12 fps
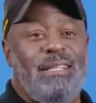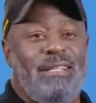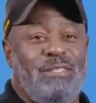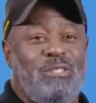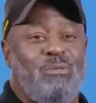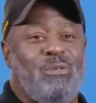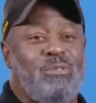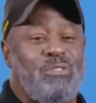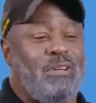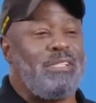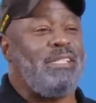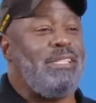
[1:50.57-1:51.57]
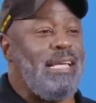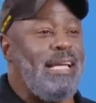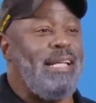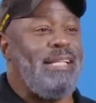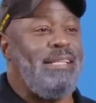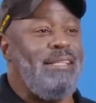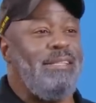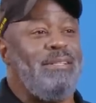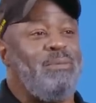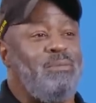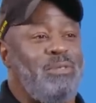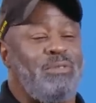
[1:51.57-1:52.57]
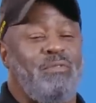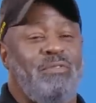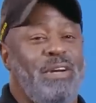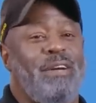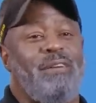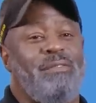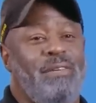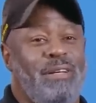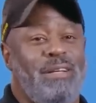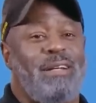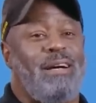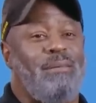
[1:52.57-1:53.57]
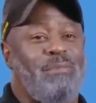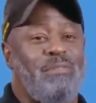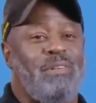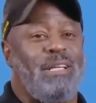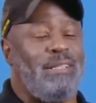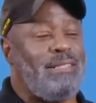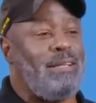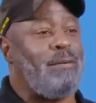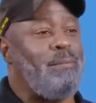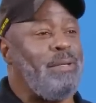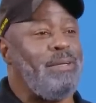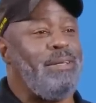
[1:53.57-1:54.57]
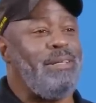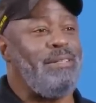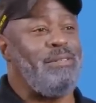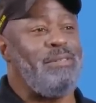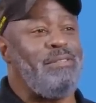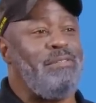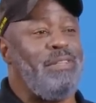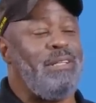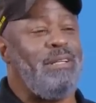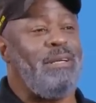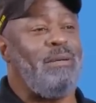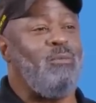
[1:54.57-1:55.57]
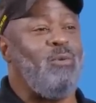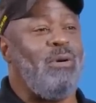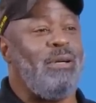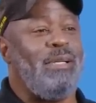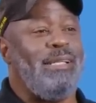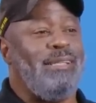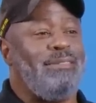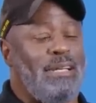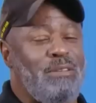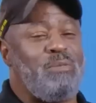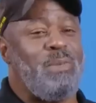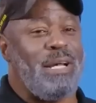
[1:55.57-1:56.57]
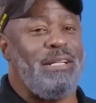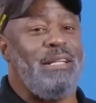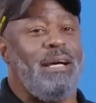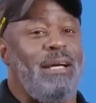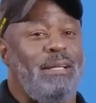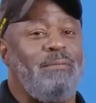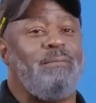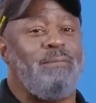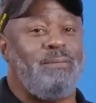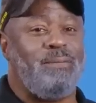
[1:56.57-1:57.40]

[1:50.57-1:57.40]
da parte del sergente istruttore era molto comune per quel periodo durante la guerra del Vietnam. Gli darò un bel 9.